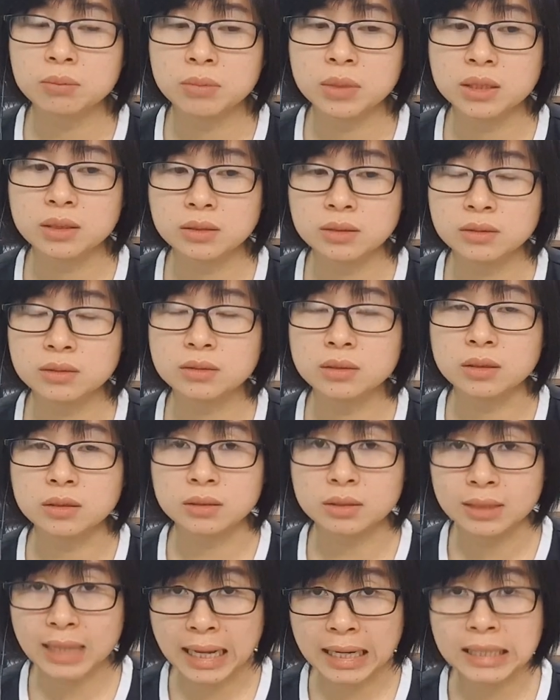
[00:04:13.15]
Mình tự
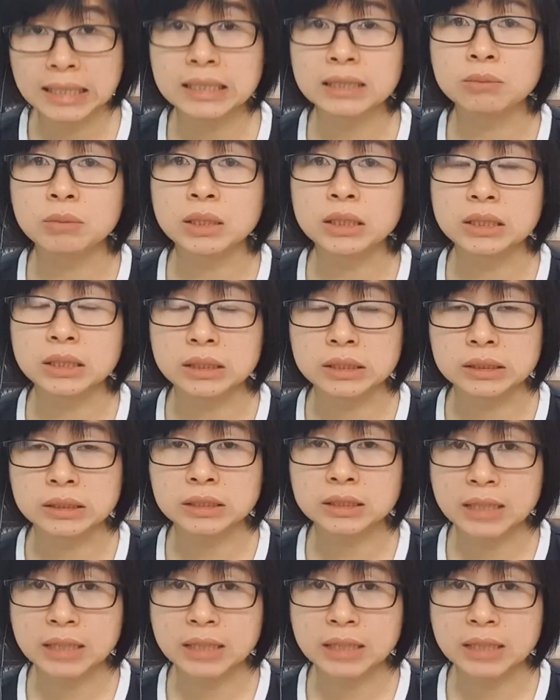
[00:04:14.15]
canh, mình tự